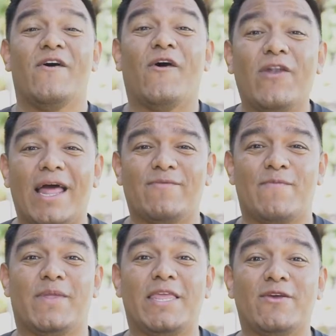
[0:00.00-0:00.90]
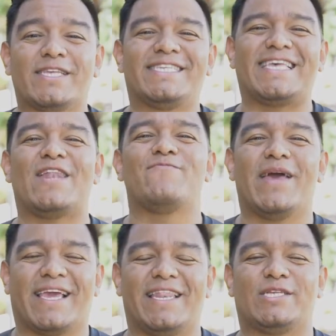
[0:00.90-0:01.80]
Hola, bienvenidos a
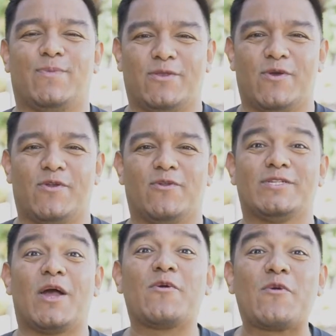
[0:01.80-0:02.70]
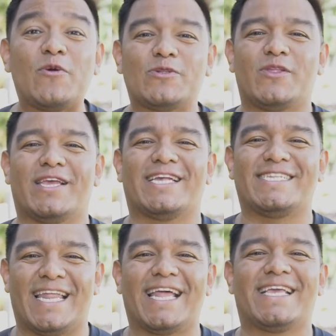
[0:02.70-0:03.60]
Saddleback en español. Nos da un gusto de que
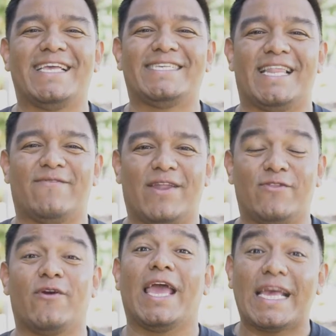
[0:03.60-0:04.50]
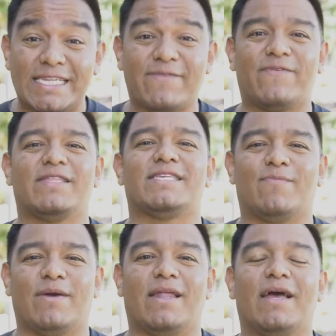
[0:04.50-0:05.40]
estén aquí celebrando este fin de
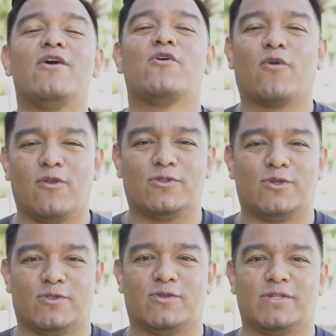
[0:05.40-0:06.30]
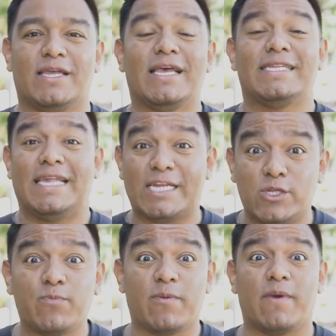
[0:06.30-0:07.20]
semana con nosotros. Si es
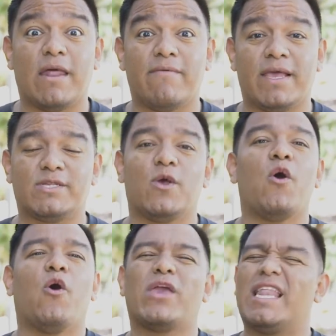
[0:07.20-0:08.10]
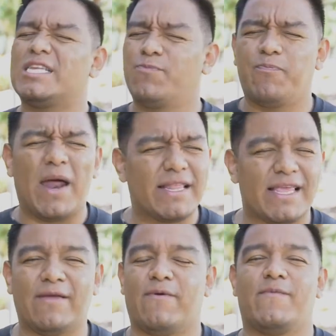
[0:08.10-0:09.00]
tu primera vez o ya eres parte de
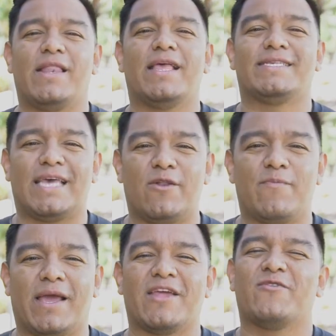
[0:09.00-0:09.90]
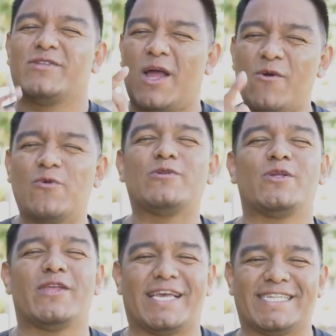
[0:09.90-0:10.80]
la familia de Saddleback, nos da un
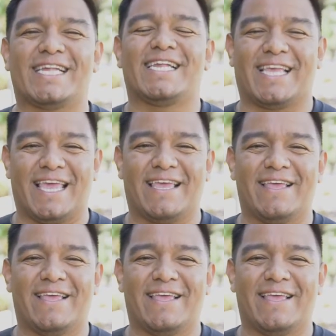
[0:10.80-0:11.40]
gusto de que estás aquí.